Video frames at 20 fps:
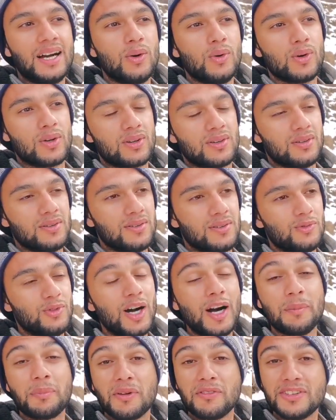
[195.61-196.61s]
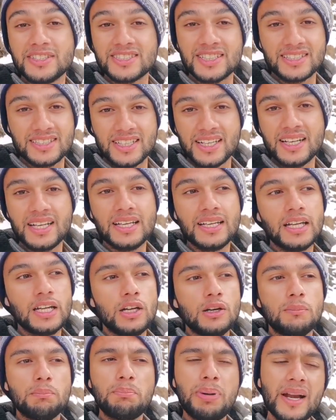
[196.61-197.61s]
और वहाँ पे विज़िट करें
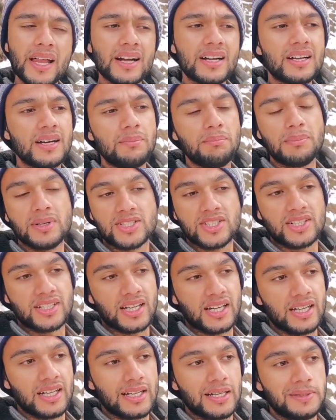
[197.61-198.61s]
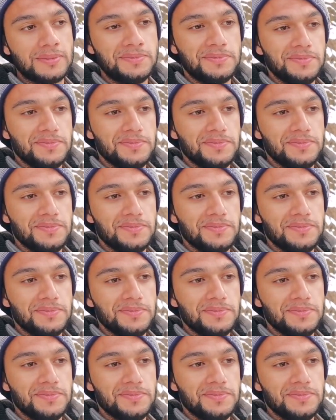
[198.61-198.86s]
बड़ा कम बजट आएगा